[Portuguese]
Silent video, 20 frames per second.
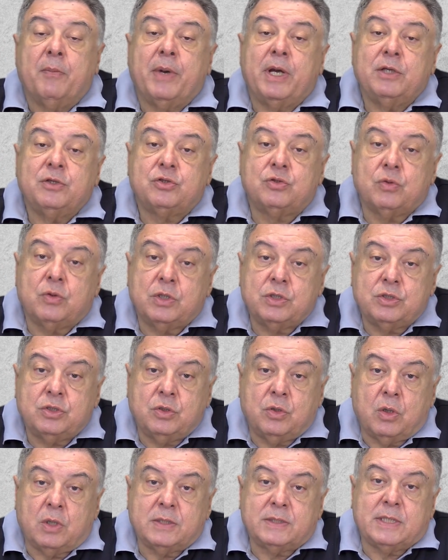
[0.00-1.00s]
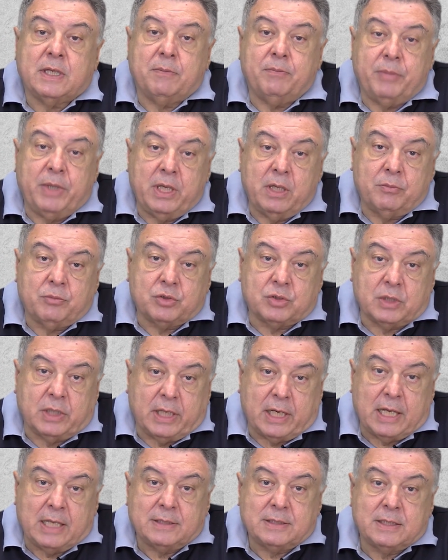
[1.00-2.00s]
Mas hoje nós sabemos,
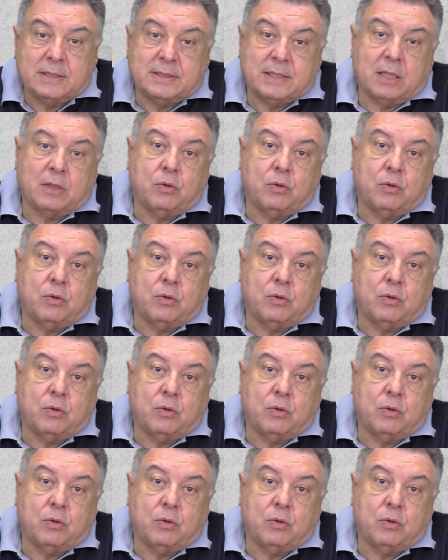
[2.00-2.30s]
graças